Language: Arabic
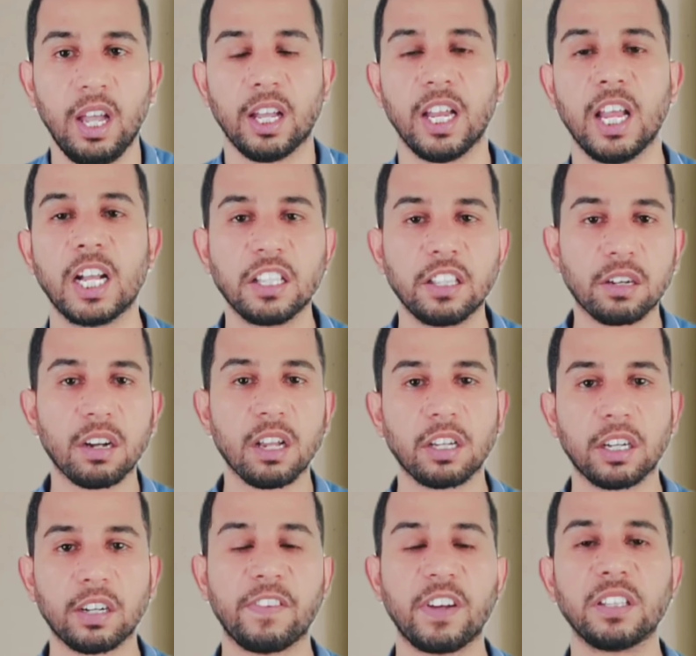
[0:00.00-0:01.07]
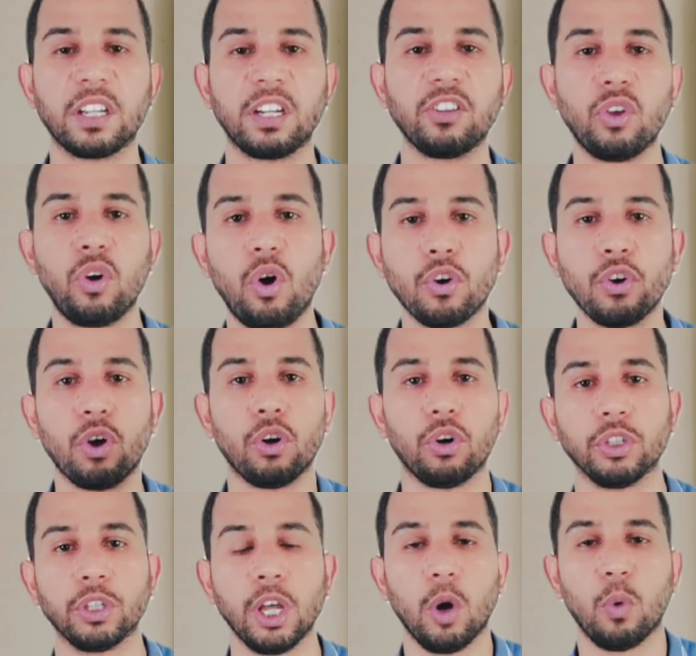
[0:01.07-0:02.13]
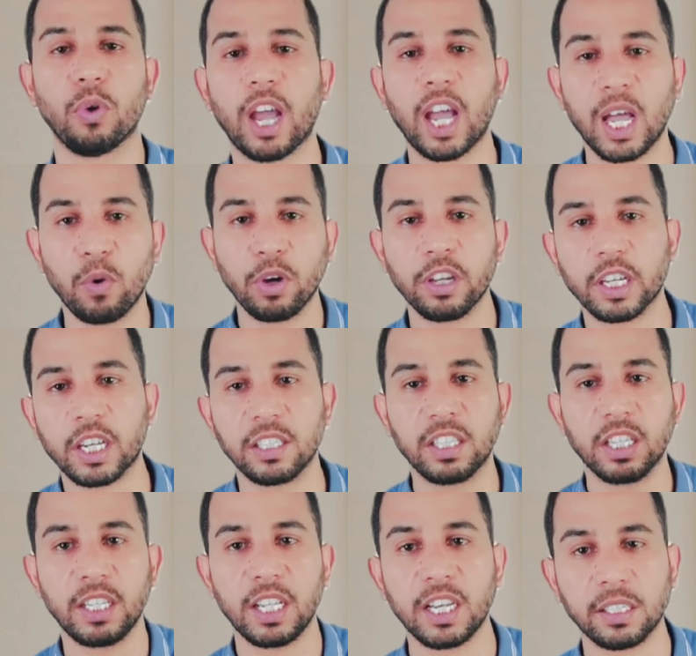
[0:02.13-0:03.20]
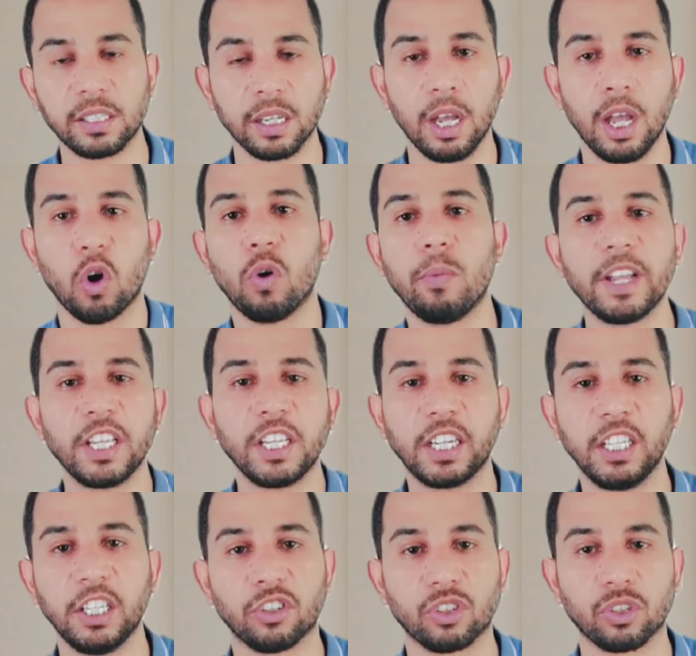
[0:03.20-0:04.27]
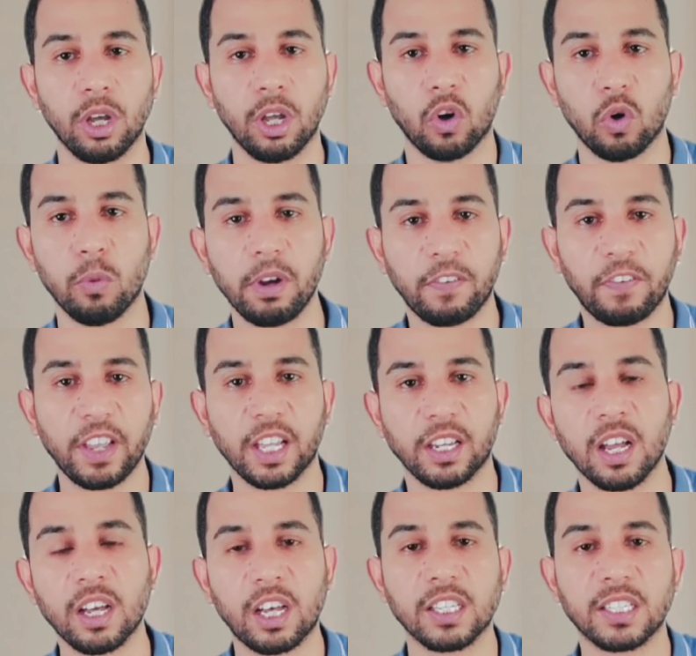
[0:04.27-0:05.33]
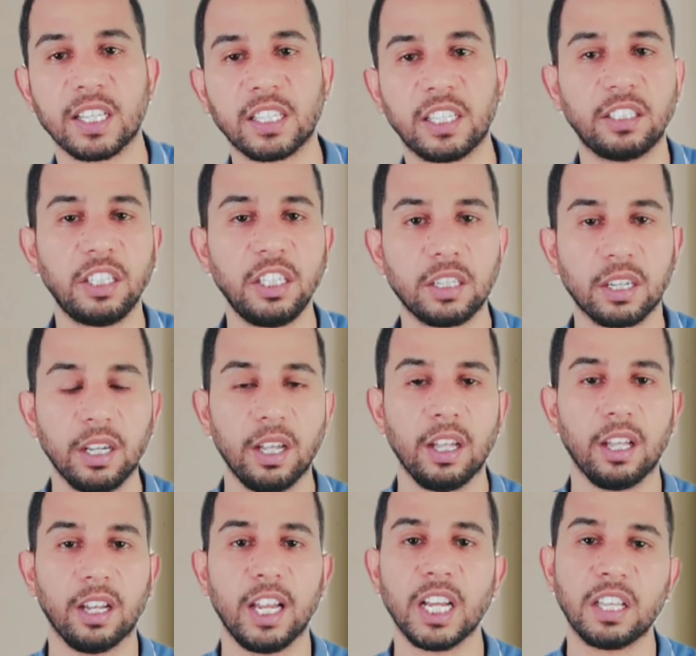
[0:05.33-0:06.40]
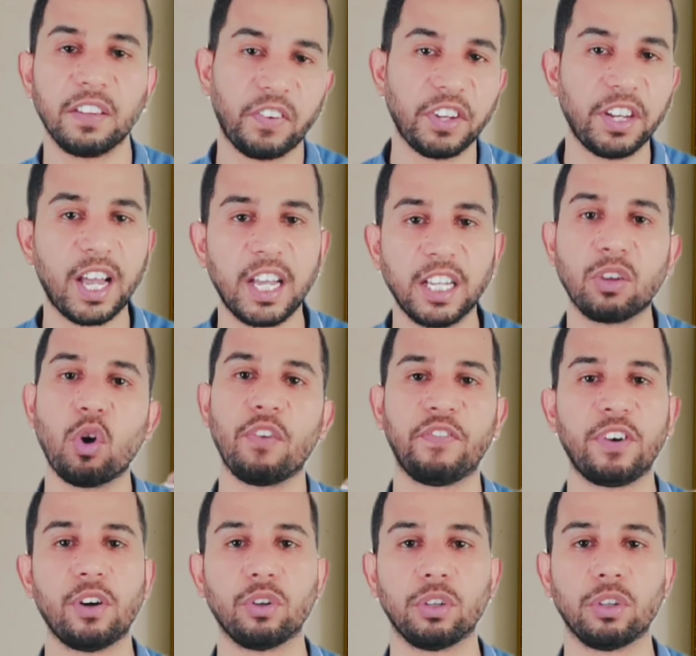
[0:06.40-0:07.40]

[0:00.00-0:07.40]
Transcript: لكن الراجل فضل ان هو يقعد ويحاول ينقذ الناس وما يجريش وبالفعل انقذ ناس كتير لكن في النهايه توفاه